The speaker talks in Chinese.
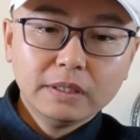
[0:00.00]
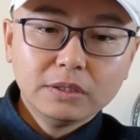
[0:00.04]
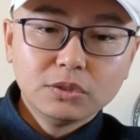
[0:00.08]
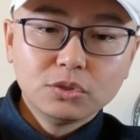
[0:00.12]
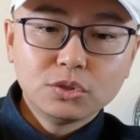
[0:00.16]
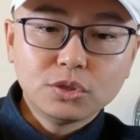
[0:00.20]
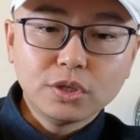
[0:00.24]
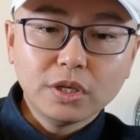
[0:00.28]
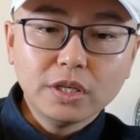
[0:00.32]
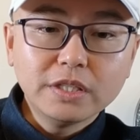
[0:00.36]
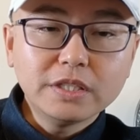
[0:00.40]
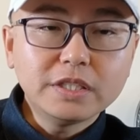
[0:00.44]

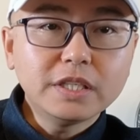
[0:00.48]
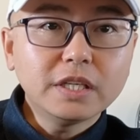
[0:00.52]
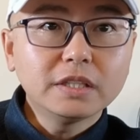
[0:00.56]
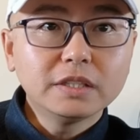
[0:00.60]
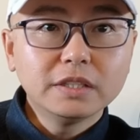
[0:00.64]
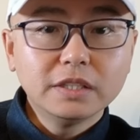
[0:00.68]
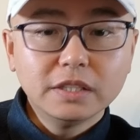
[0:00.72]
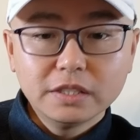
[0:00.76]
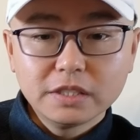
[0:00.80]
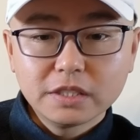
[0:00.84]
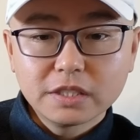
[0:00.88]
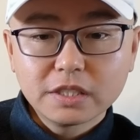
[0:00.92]
全向
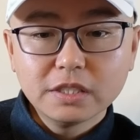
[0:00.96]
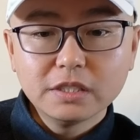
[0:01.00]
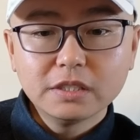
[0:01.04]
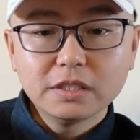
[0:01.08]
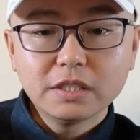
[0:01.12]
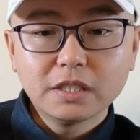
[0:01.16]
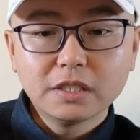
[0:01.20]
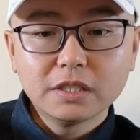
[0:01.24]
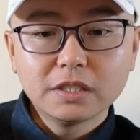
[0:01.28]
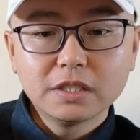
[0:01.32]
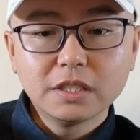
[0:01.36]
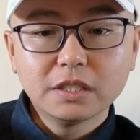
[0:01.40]
隐身
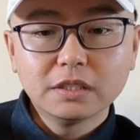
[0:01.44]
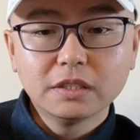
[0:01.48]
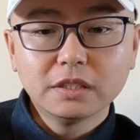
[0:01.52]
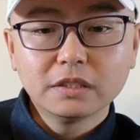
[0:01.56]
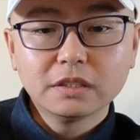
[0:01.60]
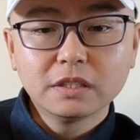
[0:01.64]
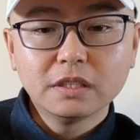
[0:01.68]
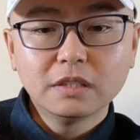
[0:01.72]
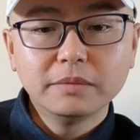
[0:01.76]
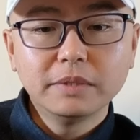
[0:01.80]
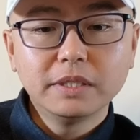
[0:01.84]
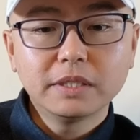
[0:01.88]
这个性能，
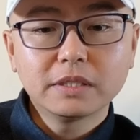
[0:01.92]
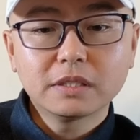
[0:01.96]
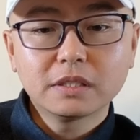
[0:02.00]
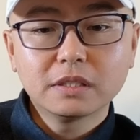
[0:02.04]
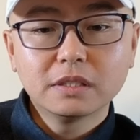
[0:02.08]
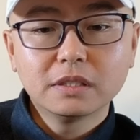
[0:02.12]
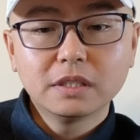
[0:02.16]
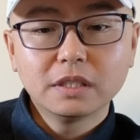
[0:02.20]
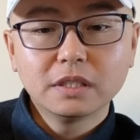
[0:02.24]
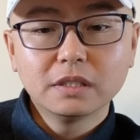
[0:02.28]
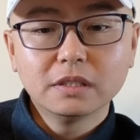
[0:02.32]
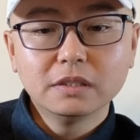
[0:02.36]
特别
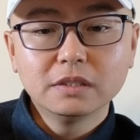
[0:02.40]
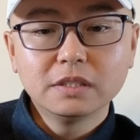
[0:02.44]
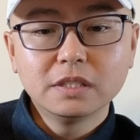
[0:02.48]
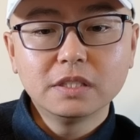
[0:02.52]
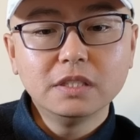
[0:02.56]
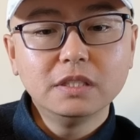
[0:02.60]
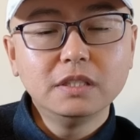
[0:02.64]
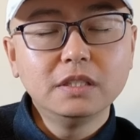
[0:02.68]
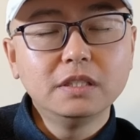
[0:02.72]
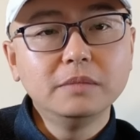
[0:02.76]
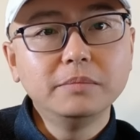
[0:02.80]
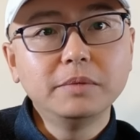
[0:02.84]
是这个
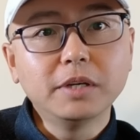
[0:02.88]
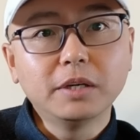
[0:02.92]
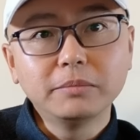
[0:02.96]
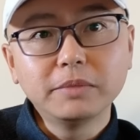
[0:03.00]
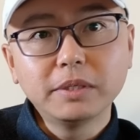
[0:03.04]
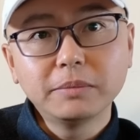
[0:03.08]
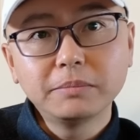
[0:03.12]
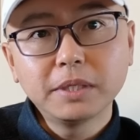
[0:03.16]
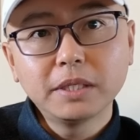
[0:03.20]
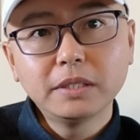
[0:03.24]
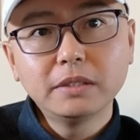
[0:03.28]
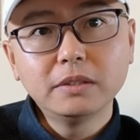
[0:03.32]
机体表
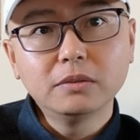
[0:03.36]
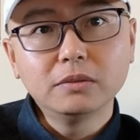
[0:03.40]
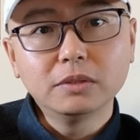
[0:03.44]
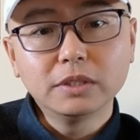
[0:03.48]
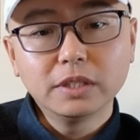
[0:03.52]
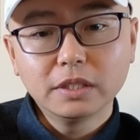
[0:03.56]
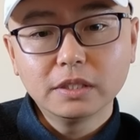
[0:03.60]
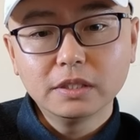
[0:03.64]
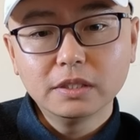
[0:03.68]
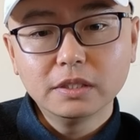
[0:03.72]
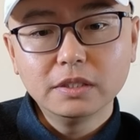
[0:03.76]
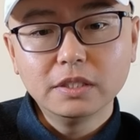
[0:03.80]
面喷有
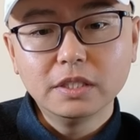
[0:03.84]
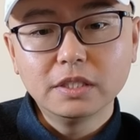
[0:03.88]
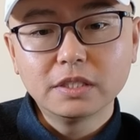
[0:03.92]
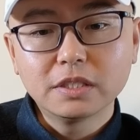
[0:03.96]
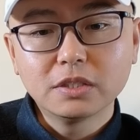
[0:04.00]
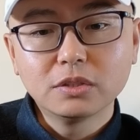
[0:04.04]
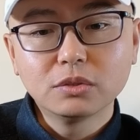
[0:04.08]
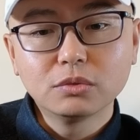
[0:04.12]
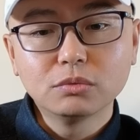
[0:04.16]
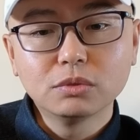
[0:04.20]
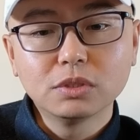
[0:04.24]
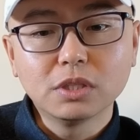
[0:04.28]
这个隐
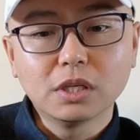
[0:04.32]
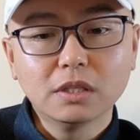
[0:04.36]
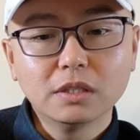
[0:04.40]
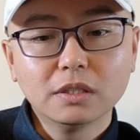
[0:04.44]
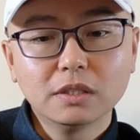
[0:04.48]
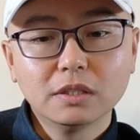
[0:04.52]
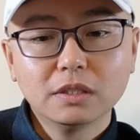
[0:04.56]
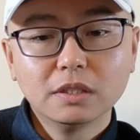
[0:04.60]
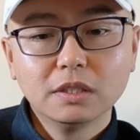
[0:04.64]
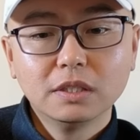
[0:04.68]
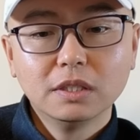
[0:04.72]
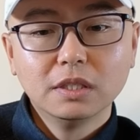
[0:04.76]
身涂层，
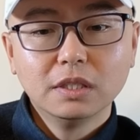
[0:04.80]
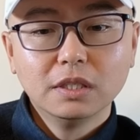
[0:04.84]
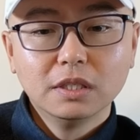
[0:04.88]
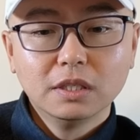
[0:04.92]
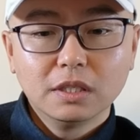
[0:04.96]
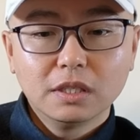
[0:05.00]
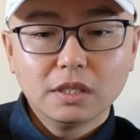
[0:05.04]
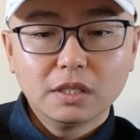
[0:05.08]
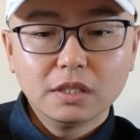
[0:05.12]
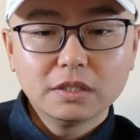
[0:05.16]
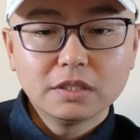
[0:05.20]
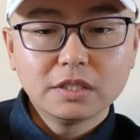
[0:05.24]

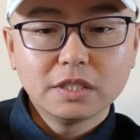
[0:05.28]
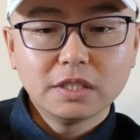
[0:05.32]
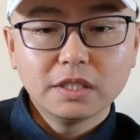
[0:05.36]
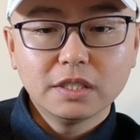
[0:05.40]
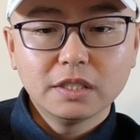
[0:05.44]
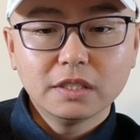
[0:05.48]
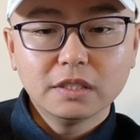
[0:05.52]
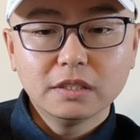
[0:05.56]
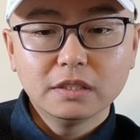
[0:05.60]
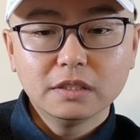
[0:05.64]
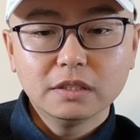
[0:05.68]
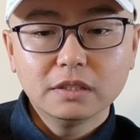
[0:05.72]
而
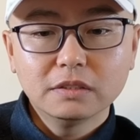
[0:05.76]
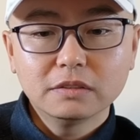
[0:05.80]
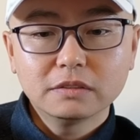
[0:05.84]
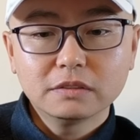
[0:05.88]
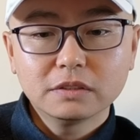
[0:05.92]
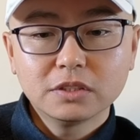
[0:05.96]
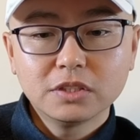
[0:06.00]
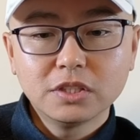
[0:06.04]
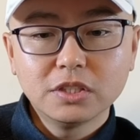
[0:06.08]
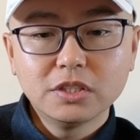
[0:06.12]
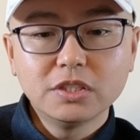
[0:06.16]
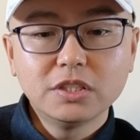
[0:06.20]
且
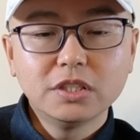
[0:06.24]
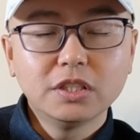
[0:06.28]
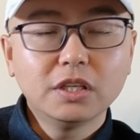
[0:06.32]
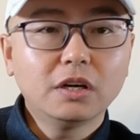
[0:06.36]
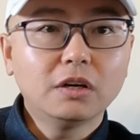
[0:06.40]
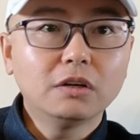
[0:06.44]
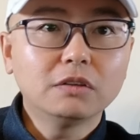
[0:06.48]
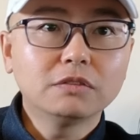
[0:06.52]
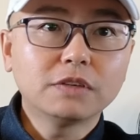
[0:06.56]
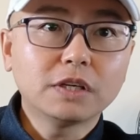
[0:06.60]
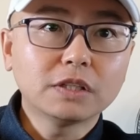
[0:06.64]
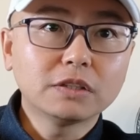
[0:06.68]
进气
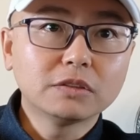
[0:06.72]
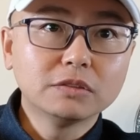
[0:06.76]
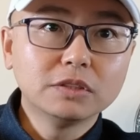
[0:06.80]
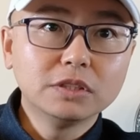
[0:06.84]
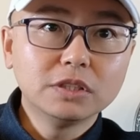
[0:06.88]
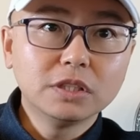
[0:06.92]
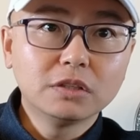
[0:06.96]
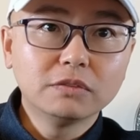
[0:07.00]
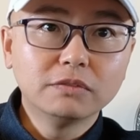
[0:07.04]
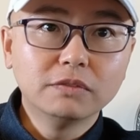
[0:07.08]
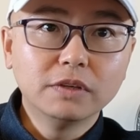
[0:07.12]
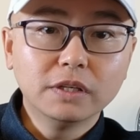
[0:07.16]
道、发动
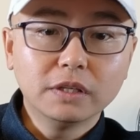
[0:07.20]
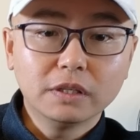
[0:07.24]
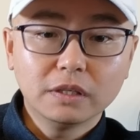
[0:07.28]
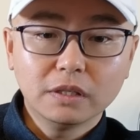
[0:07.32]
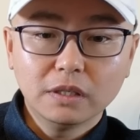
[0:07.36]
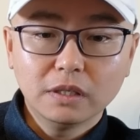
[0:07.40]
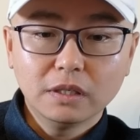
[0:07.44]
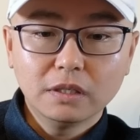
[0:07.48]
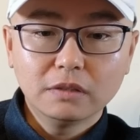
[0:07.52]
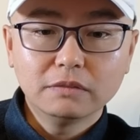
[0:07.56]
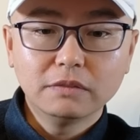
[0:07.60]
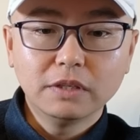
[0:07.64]
机尾
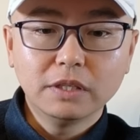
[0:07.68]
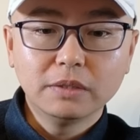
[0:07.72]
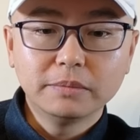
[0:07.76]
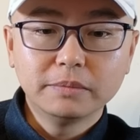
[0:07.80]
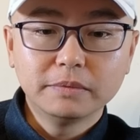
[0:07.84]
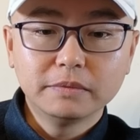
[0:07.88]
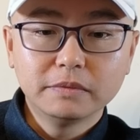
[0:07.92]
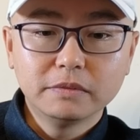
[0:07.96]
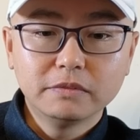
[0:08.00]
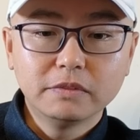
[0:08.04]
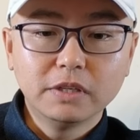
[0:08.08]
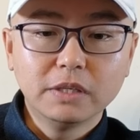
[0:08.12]
啊尾
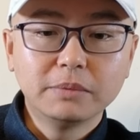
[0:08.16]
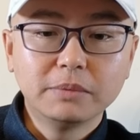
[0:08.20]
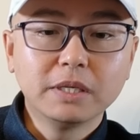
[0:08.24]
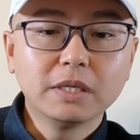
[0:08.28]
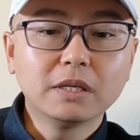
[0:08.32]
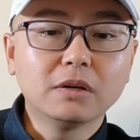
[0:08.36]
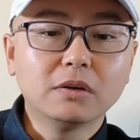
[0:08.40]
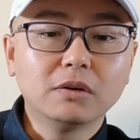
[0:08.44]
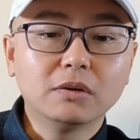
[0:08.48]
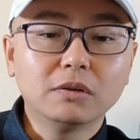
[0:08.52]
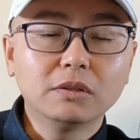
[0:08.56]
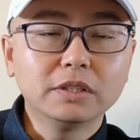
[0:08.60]
尾
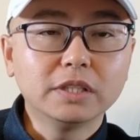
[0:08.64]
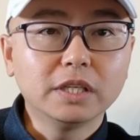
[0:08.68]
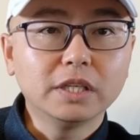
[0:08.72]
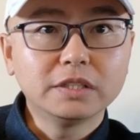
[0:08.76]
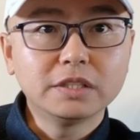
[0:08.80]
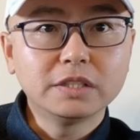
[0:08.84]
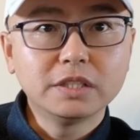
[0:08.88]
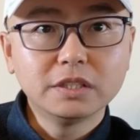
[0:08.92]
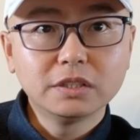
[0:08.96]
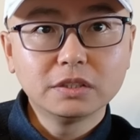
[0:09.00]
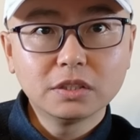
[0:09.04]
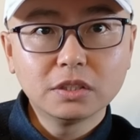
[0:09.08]
喷口也
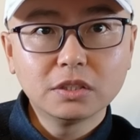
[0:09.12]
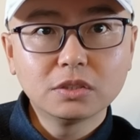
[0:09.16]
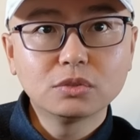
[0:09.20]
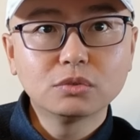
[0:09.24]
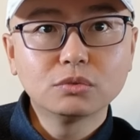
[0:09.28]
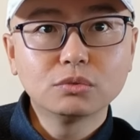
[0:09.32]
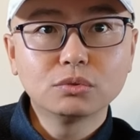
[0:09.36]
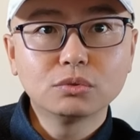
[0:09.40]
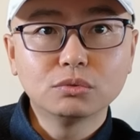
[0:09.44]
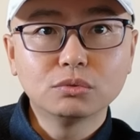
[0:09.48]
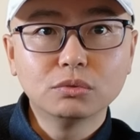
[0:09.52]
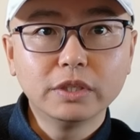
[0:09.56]
进行特
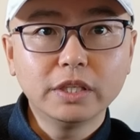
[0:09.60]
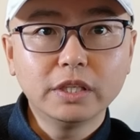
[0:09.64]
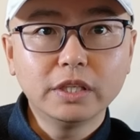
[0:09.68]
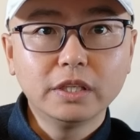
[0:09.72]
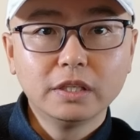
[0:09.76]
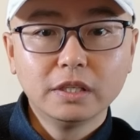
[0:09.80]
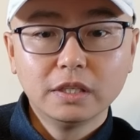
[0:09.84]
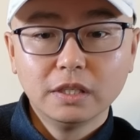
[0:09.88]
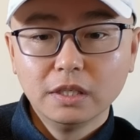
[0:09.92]
殊处理，